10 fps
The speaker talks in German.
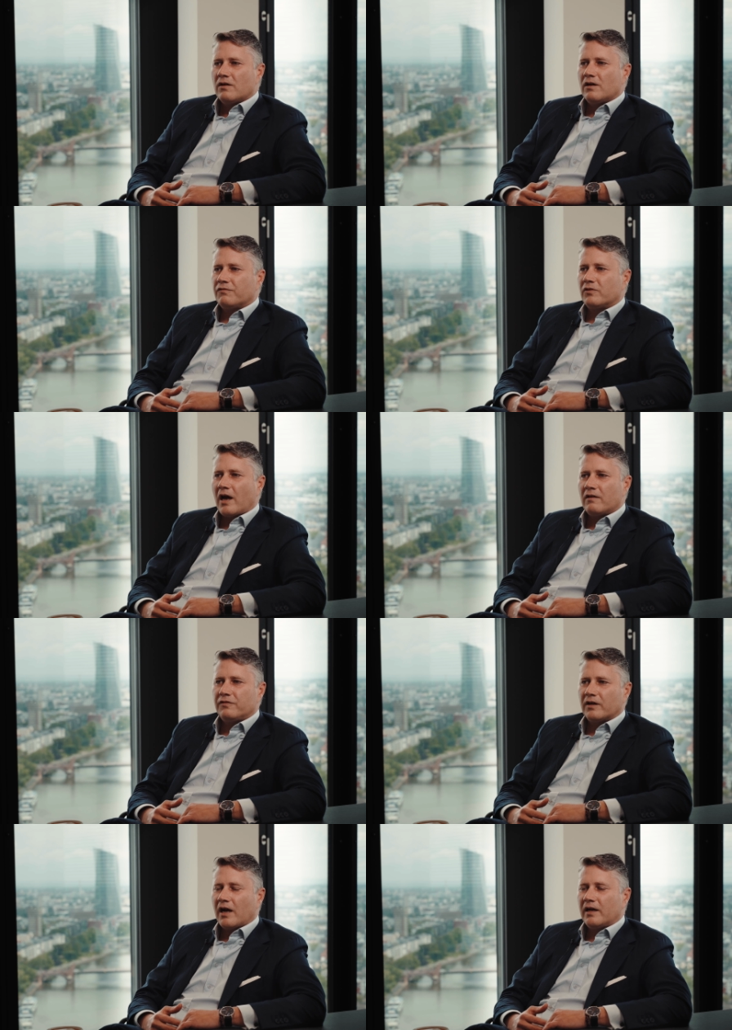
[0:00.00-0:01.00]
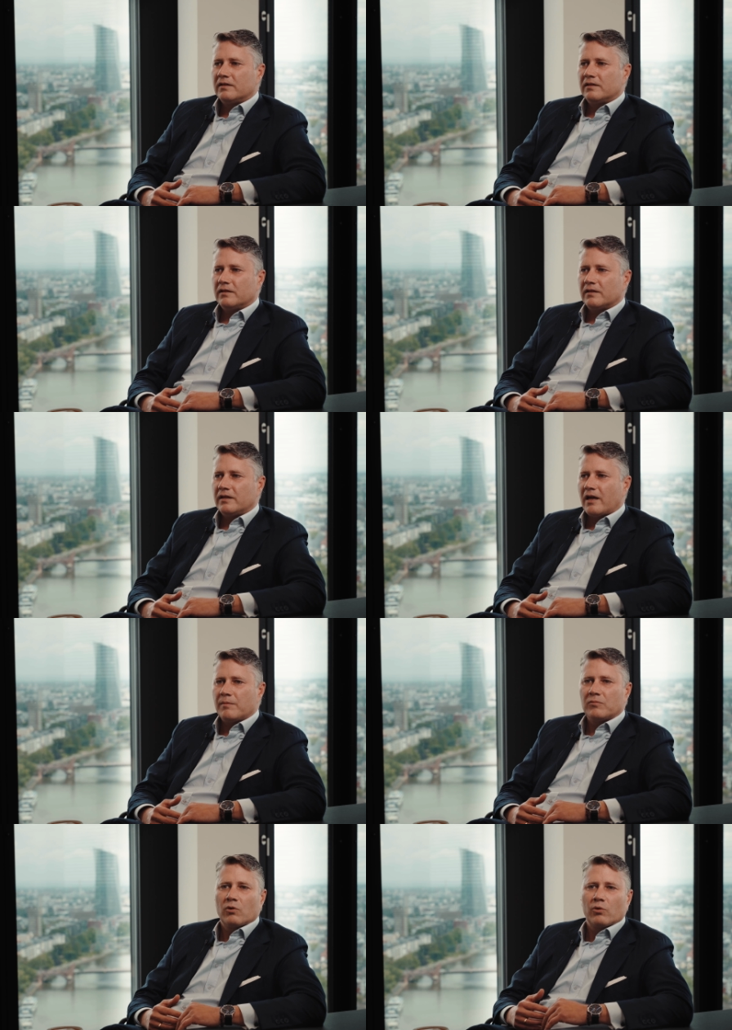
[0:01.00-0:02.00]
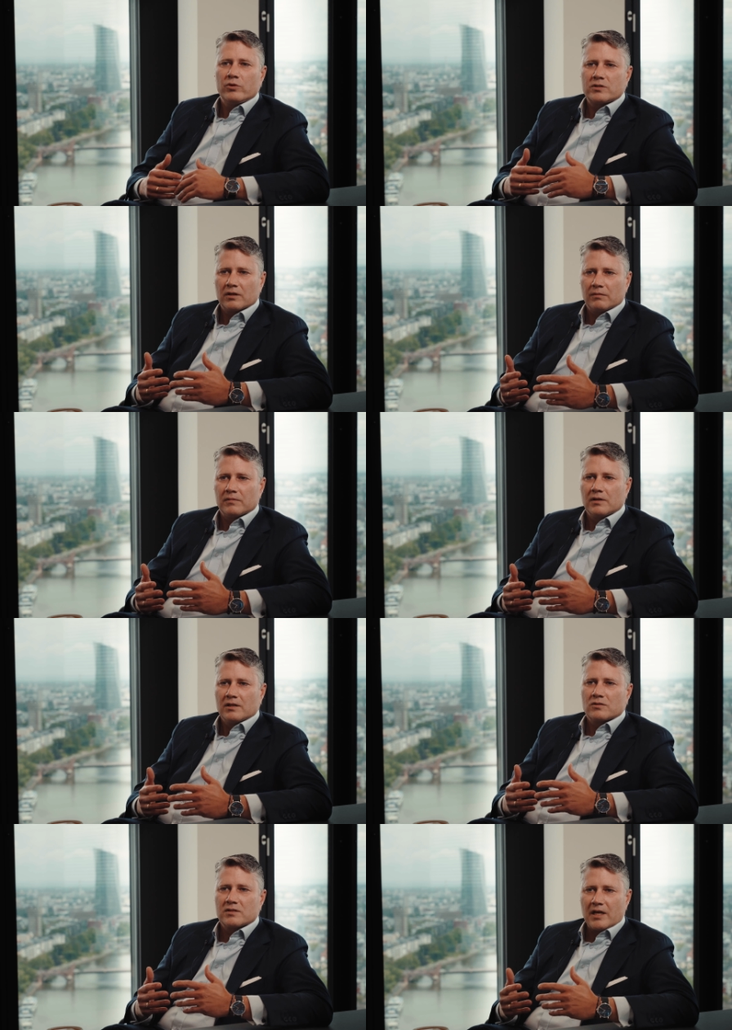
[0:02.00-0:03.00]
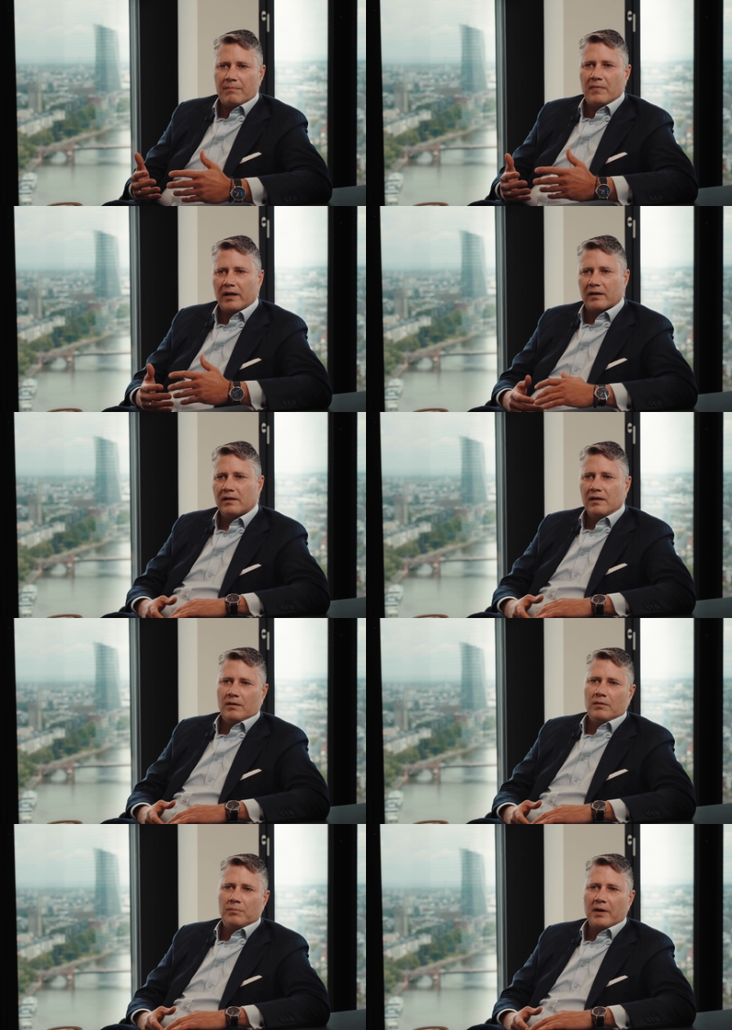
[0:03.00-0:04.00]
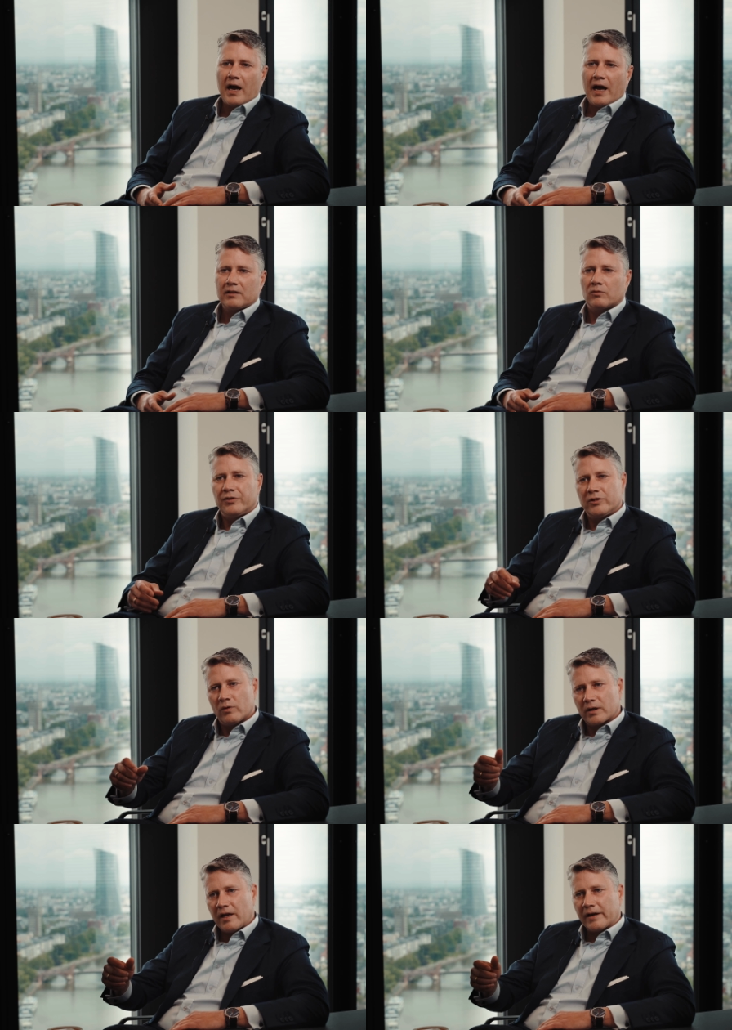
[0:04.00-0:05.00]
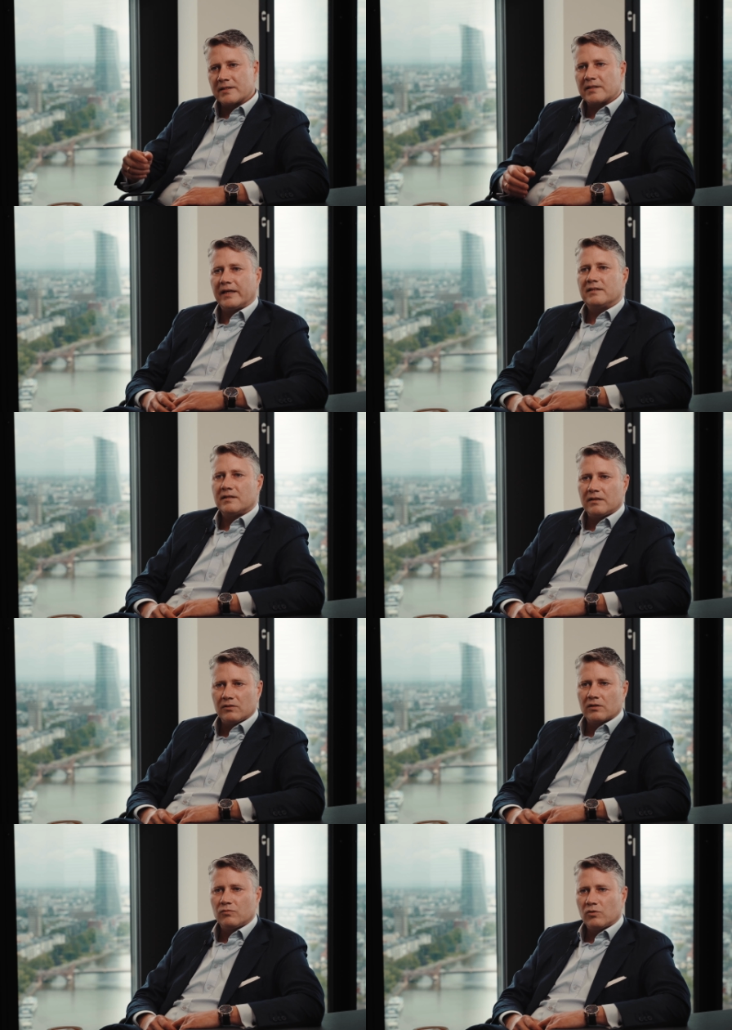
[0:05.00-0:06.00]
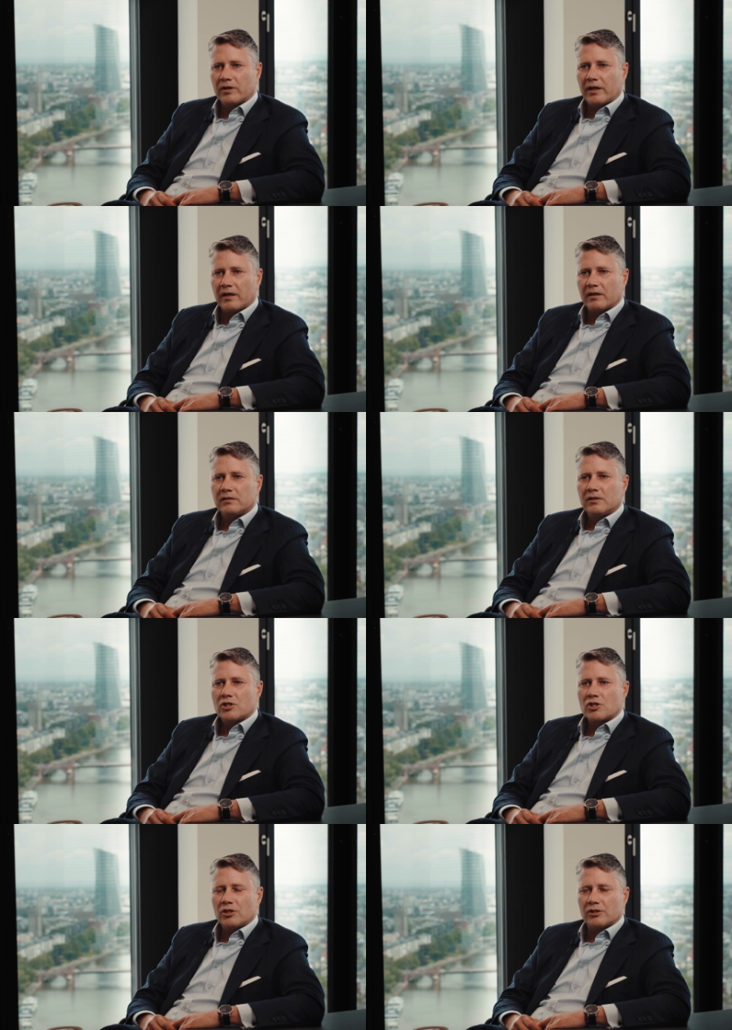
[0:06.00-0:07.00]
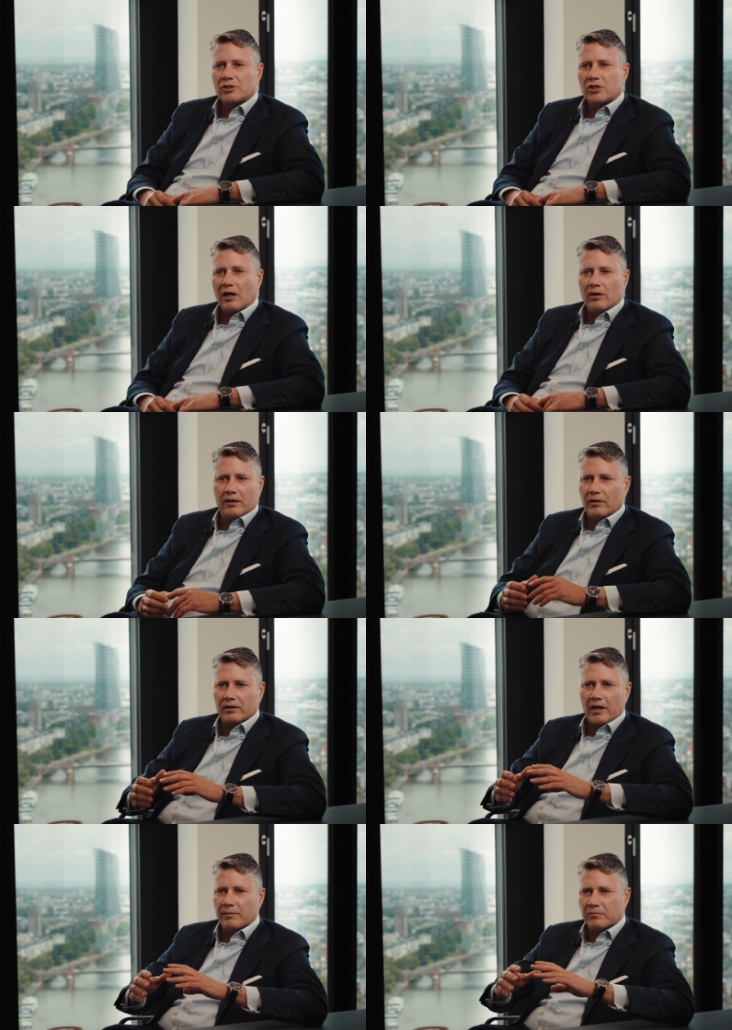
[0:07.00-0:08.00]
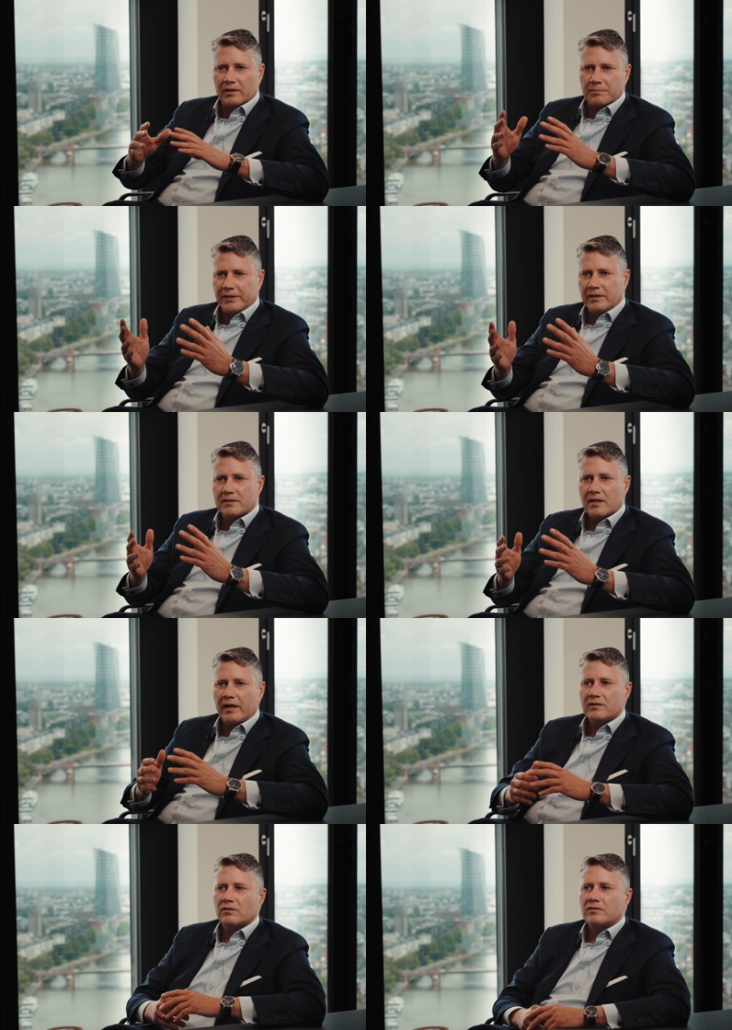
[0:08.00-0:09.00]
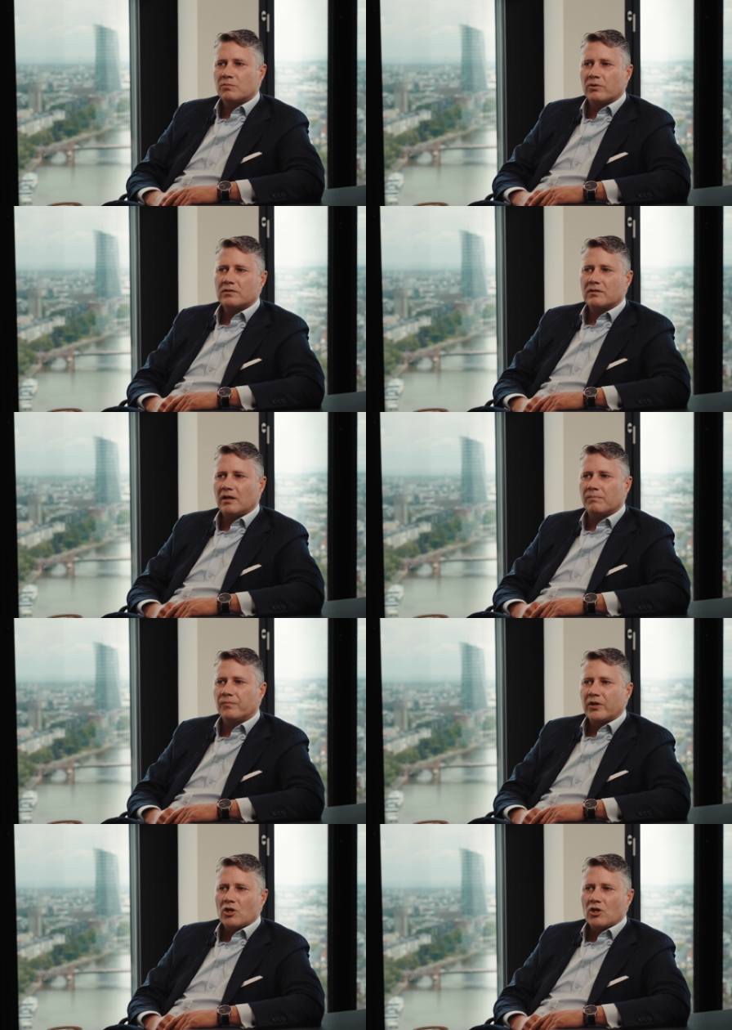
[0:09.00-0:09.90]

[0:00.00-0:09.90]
äh, von Anfang an äh, in einem größeren Zusammenhang äh, beraten und nicht nur ein kleines Rädchen irgendwo in einer äh, in irgendeinem Gebilde sein, sondern sie möchten eben